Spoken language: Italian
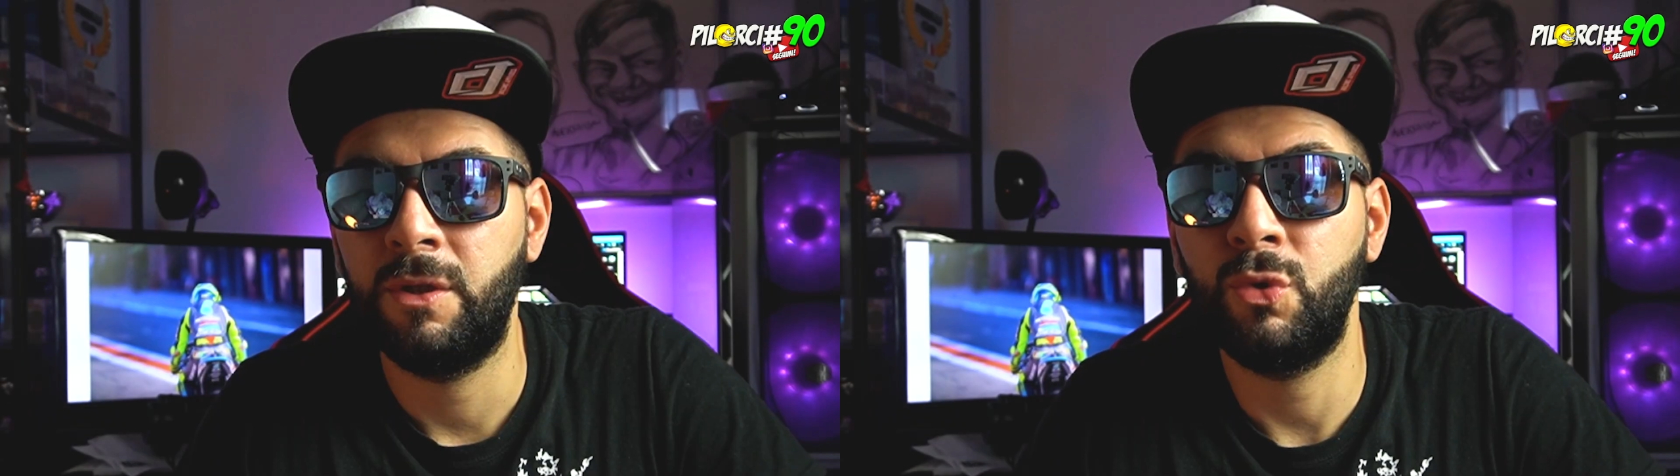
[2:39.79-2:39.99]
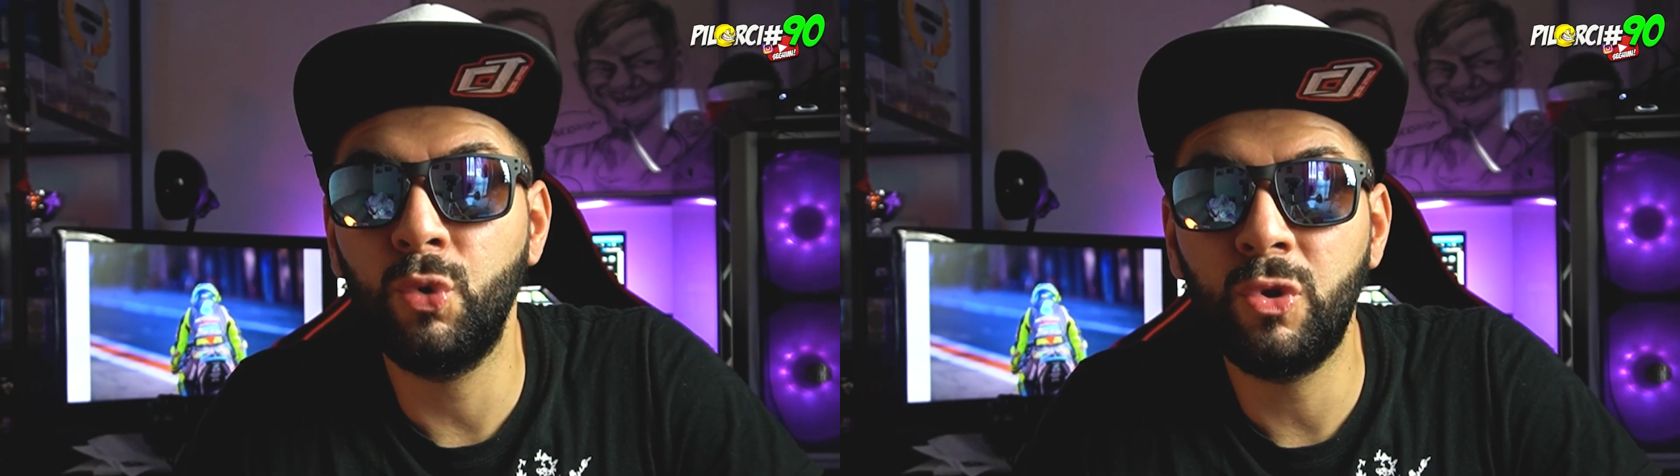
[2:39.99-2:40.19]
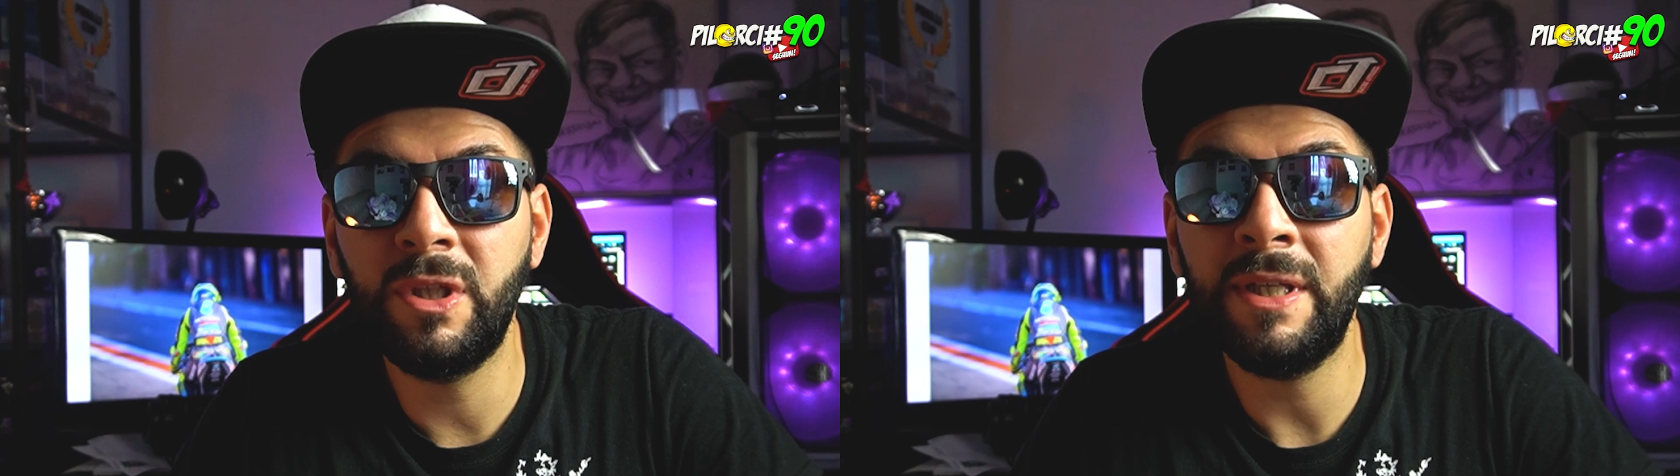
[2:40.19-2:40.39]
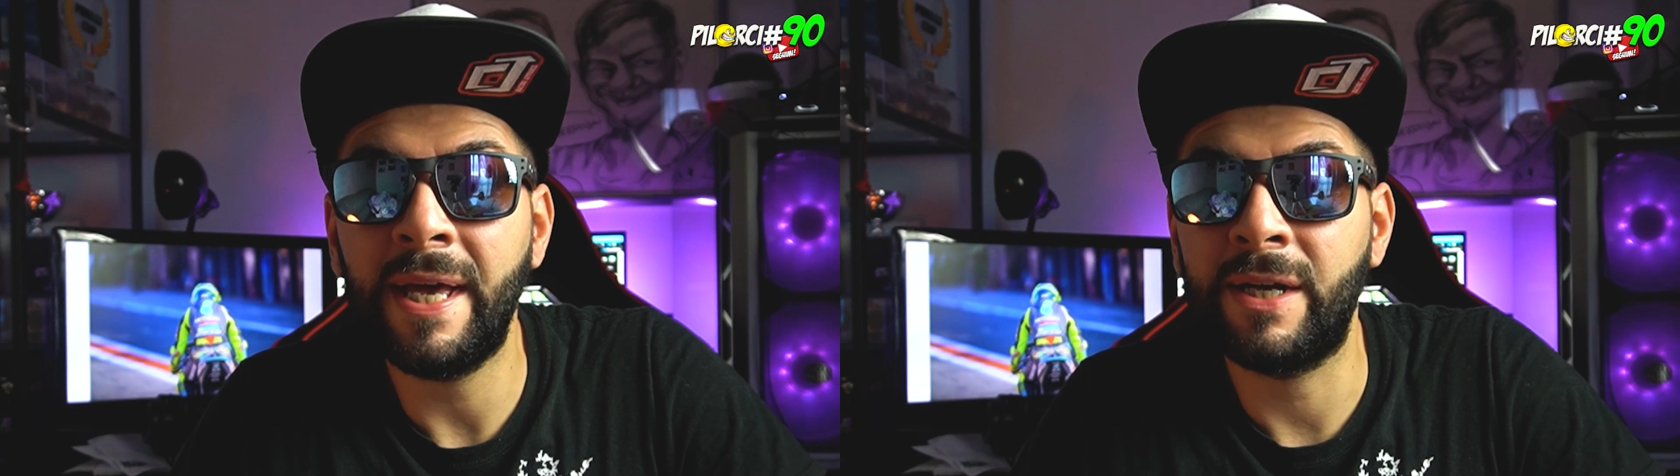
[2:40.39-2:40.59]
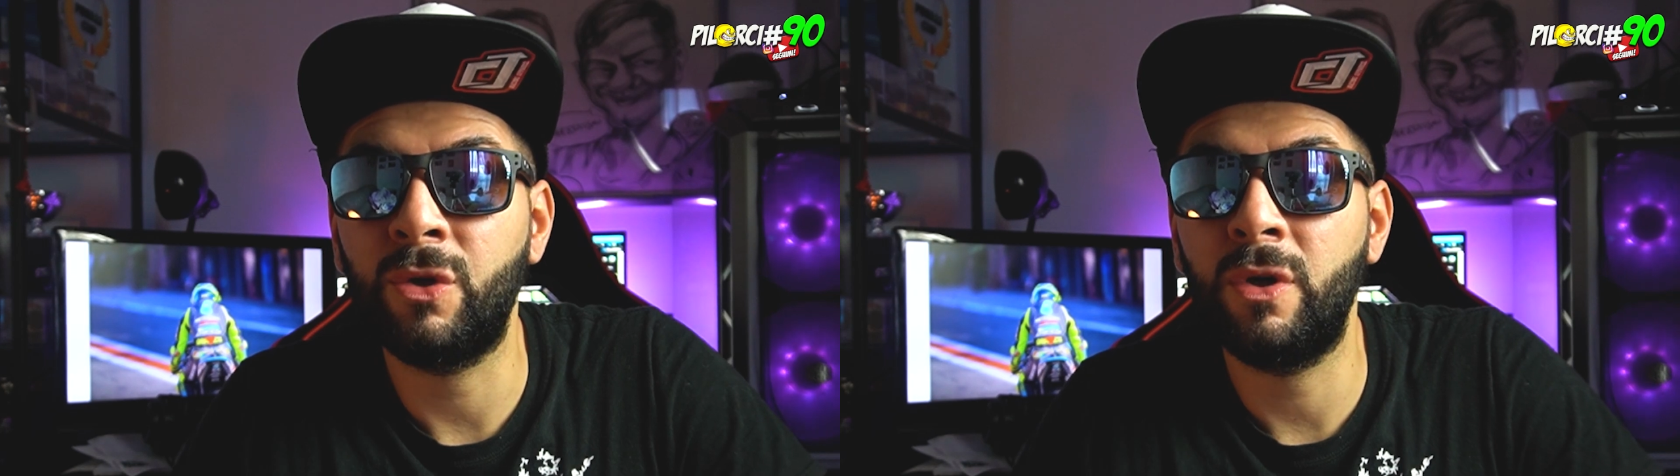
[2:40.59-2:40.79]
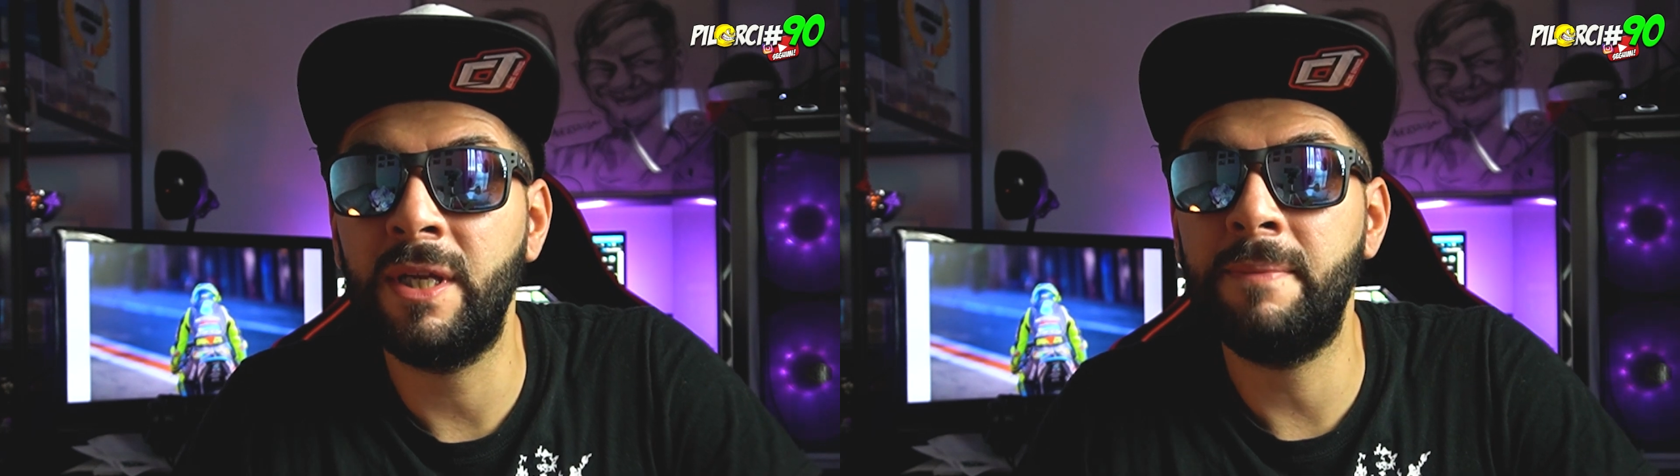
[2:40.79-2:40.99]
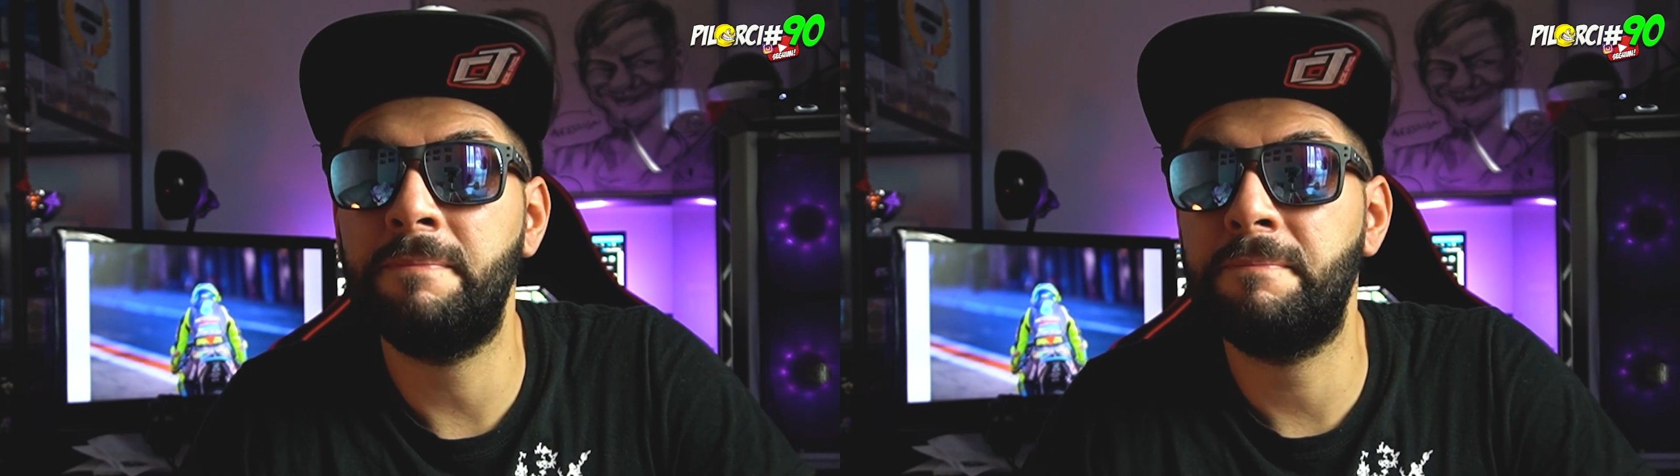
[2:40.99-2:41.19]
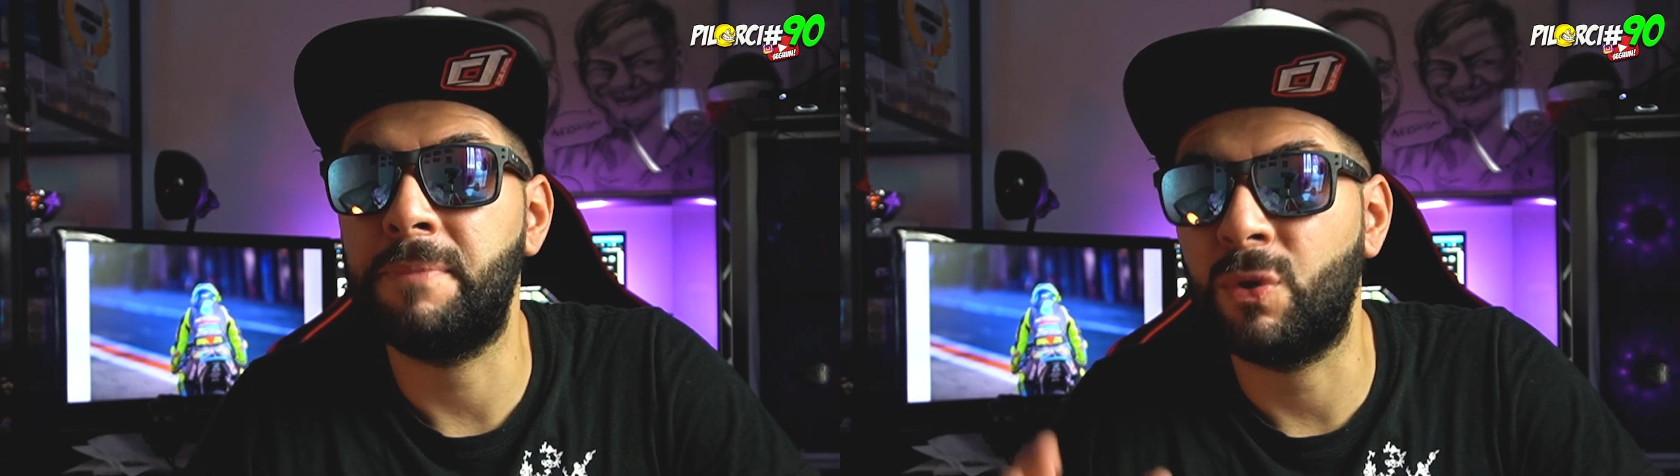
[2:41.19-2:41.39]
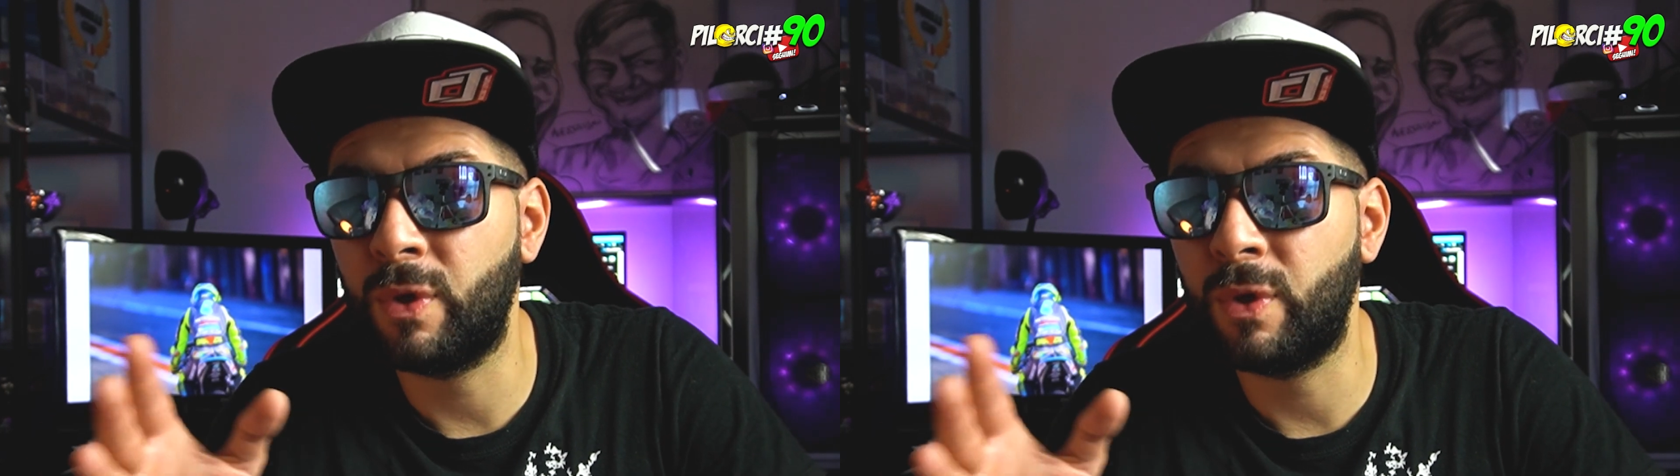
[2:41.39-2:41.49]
tutti erano lì per